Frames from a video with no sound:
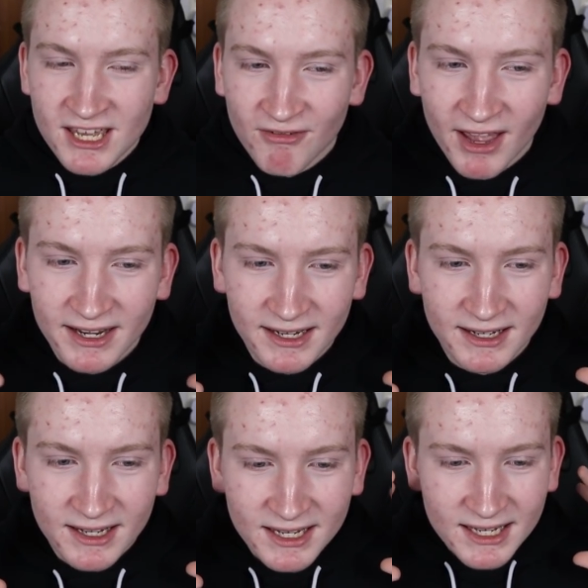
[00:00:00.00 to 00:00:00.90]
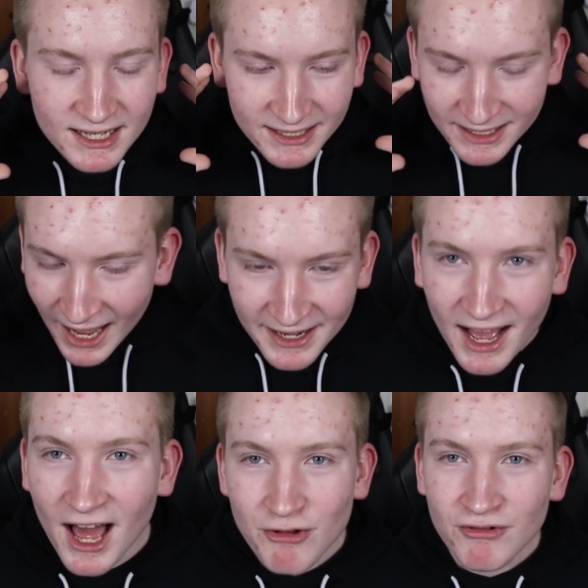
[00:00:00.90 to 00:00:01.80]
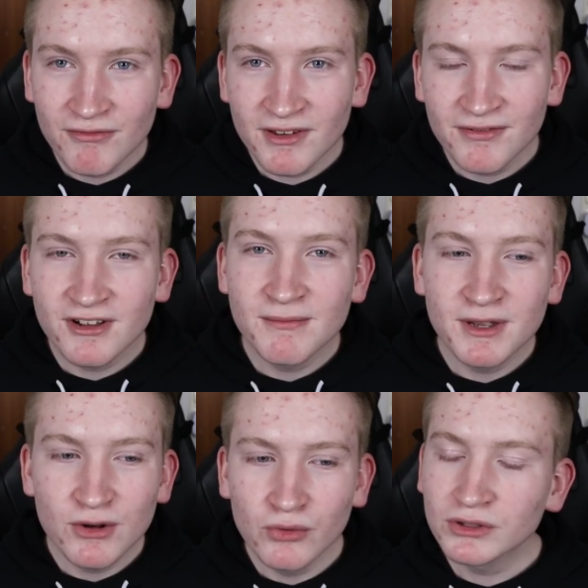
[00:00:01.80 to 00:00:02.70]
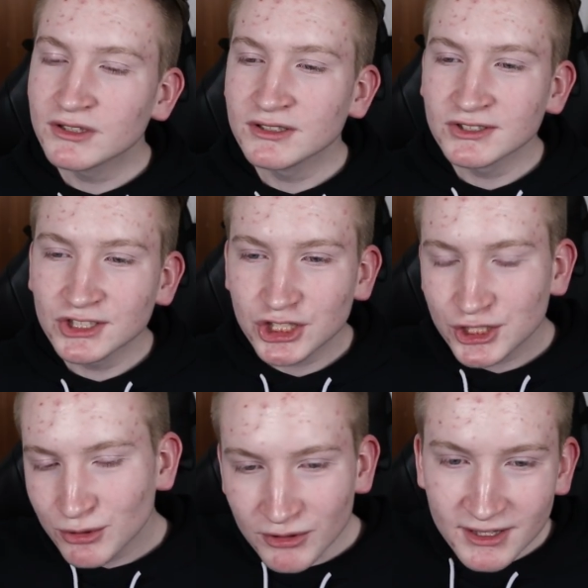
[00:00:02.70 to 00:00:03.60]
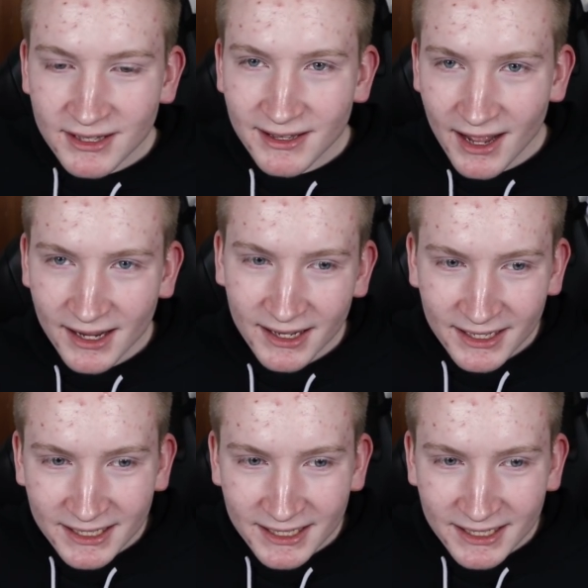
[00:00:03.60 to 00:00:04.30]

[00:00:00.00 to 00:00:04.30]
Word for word: Ich werde keine Ahnung, wie viele Minuten, Stunden lang